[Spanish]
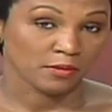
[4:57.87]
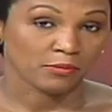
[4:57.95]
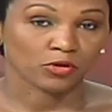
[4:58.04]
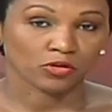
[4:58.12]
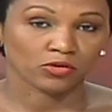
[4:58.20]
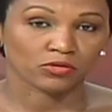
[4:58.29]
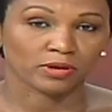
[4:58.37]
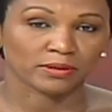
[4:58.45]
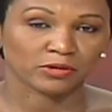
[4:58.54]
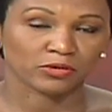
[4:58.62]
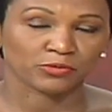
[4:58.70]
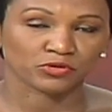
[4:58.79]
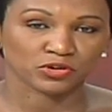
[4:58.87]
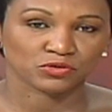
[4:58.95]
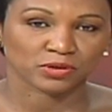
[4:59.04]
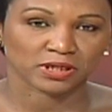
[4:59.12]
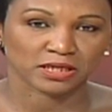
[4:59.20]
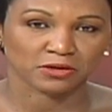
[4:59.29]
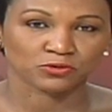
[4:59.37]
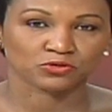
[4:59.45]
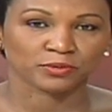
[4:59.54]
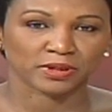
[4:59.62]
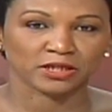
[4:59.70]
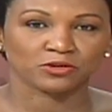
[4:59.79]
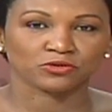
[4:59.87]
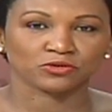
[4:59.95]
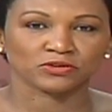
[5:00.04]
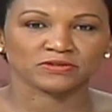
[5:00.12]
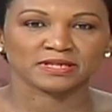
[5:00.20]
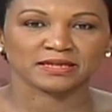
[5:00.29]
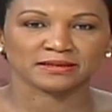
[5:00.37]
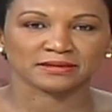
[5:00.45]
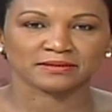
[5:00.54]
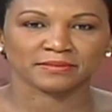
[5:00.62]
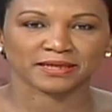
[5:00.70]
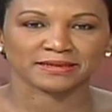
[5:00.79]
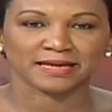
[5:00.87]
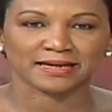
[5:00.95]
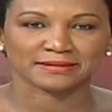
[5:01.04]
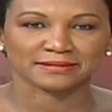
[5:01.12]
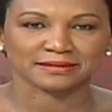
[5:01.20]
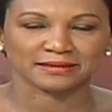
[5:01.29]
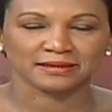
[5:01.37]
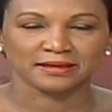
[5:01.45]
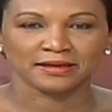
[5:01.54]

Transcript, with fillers: Bueno, lo, lo hemos dicho aquí, incluso Marino lo decía antes de marcharse.